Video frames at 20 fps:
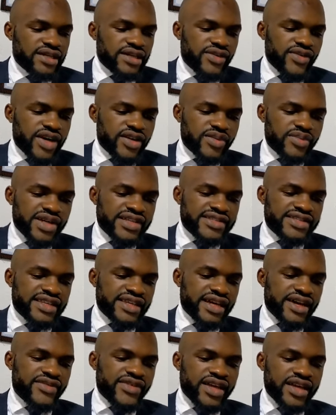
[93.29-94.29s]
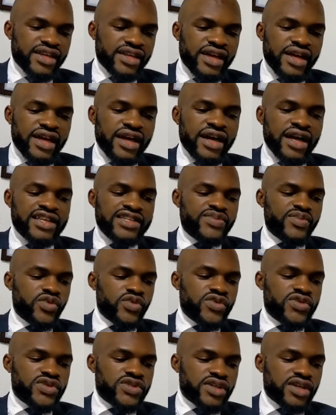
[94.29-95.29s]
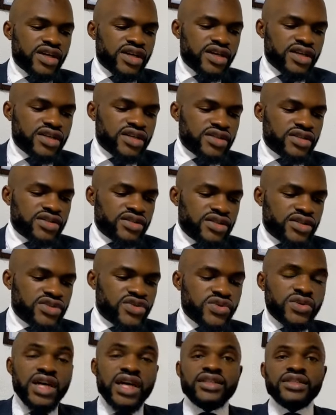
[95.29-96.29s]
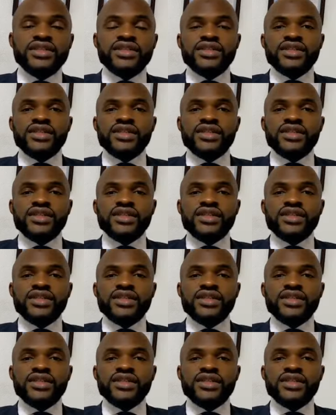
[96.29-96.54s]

On va commencer avec Rasmus euh, Jolan.